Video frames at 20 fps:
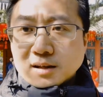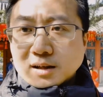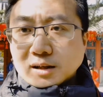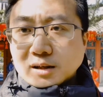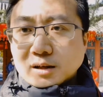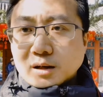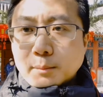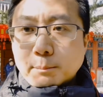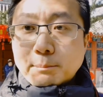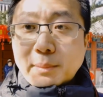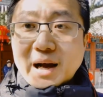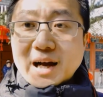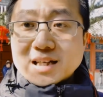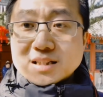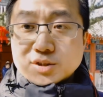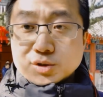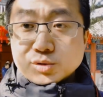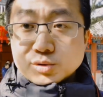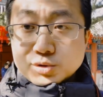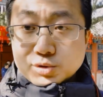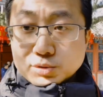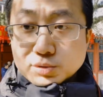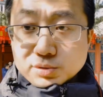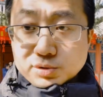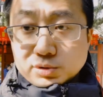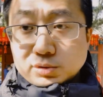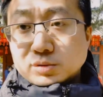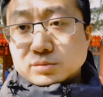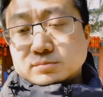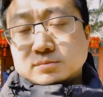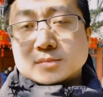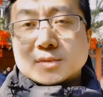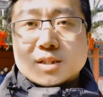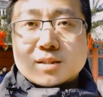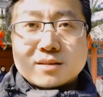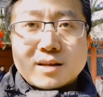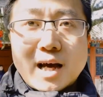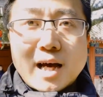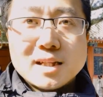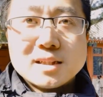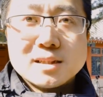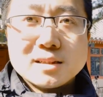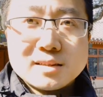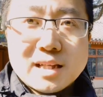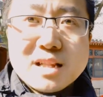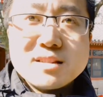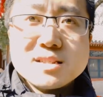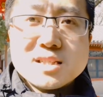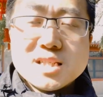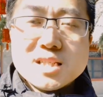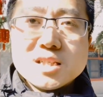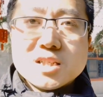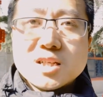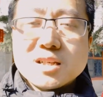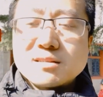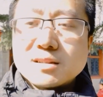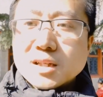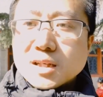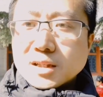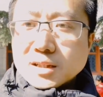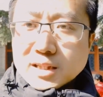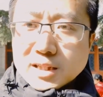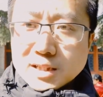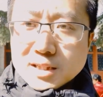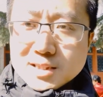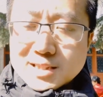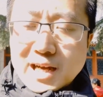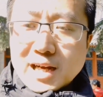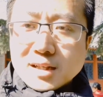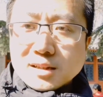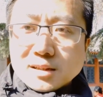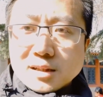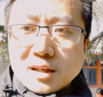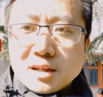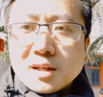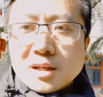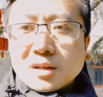呃八九九九是它的单机身的一个价格，